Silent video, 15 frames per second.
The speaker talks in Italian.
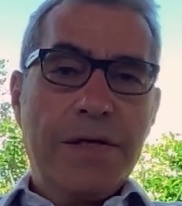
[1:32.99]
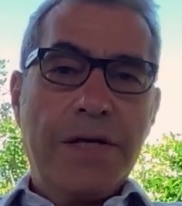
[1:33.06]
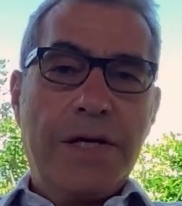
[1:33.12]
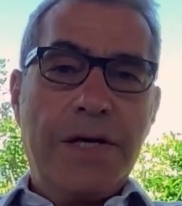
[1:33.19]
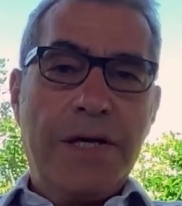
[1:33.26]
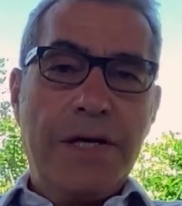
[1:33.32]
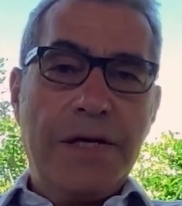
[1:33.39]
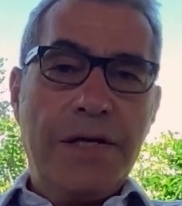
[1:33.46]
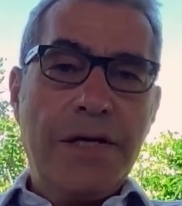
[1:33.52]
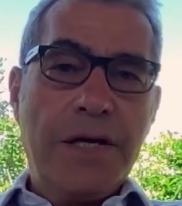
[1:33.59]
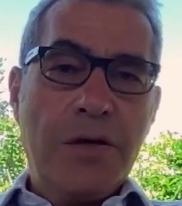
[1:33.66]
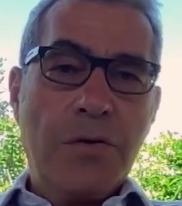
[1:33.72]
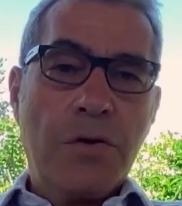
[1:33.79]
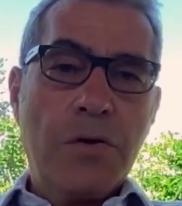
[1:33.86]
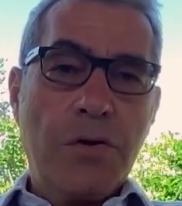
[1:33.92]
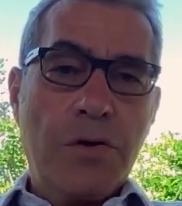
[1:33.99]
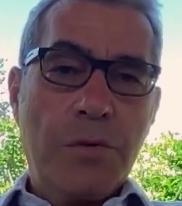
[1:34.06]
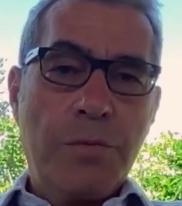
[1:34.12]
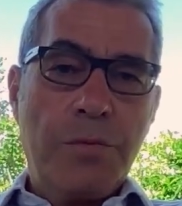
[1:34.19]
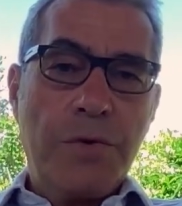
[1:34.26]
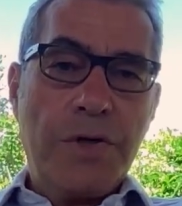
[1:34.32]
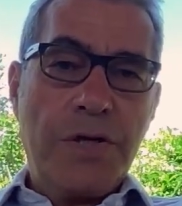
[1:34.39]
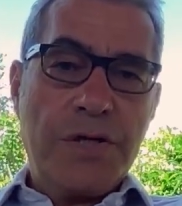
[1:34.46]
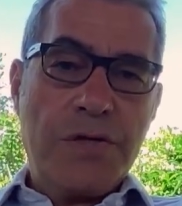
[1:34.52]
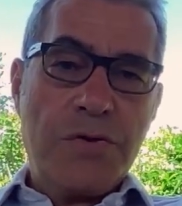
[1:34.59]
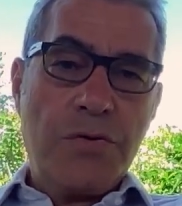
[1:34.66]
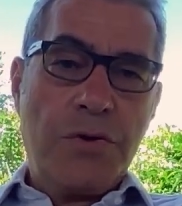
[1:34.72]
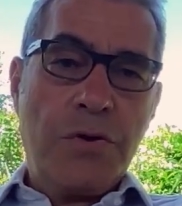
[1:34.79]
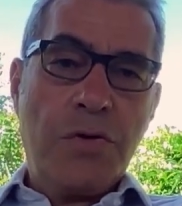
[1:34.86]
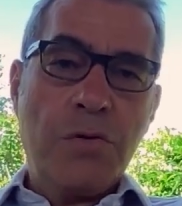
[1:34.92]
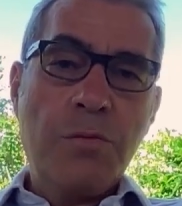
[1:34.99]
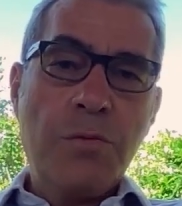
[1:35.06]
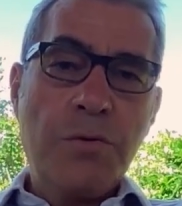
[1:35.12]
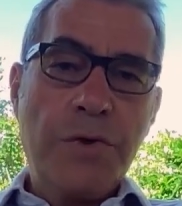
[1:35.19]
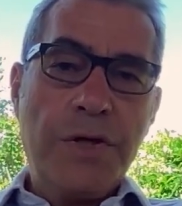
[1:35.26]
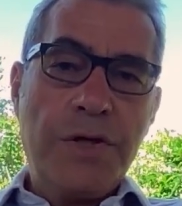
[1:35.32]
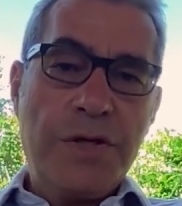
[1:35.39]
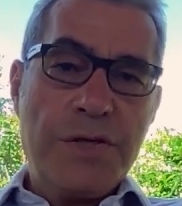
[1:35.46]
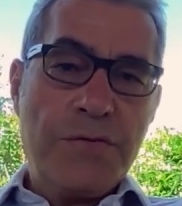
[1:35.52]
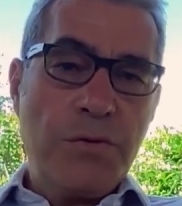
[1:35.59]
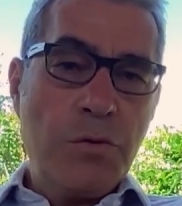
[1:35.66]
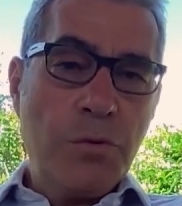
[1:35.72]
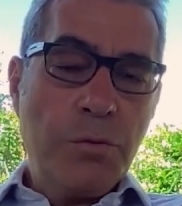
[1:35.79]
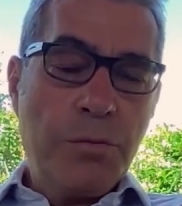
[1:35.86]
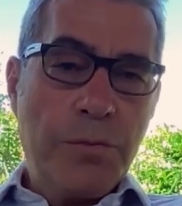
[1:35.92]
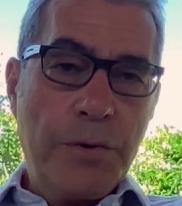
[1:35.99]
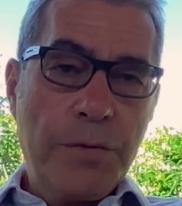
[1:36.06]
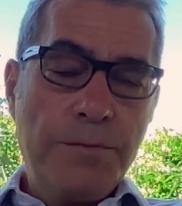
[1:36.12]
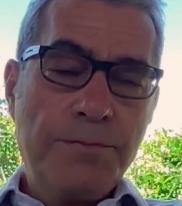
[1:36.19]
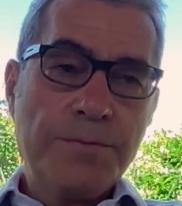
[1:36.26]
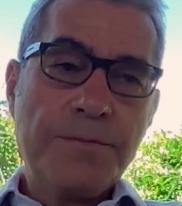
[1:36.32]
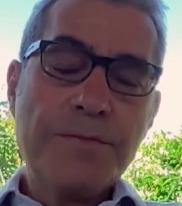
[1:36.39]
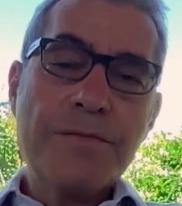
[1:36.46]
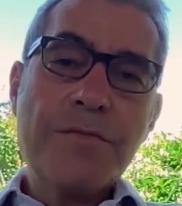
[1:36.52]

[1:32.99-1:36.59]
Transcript: che diano corpo ad azioni comuni di sviluppo,